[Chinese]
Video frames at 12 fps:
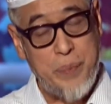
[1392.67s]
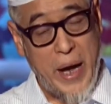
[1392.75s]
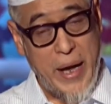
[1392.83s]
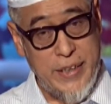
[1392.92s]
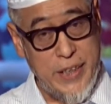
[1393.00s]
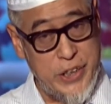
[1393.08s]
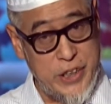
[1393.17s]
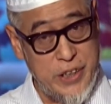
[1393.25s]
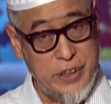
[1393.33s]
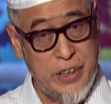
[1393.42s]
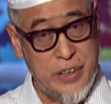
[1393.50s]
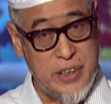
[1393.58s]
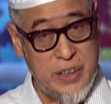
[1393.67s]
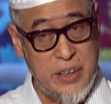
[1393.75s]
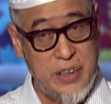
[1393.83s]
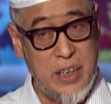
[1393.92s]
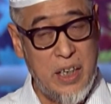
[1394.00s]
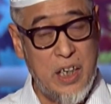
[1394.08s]
派遣使者
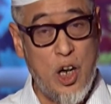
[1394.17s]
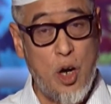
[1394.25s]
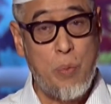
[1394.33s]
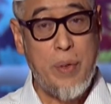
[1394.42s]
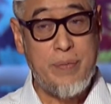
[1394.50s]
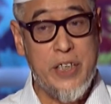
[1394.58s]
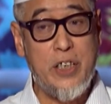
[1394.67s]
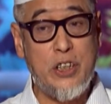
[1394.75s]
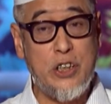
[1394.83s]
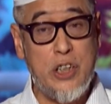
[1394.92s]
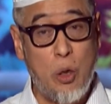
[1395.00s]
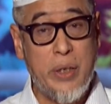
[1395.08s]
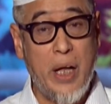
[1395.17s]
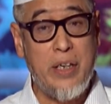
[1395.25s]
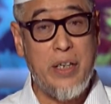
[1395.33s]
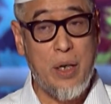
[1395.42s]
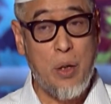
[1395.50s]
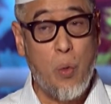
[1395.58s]
直接和我们圣人交
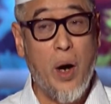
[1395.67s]
谈的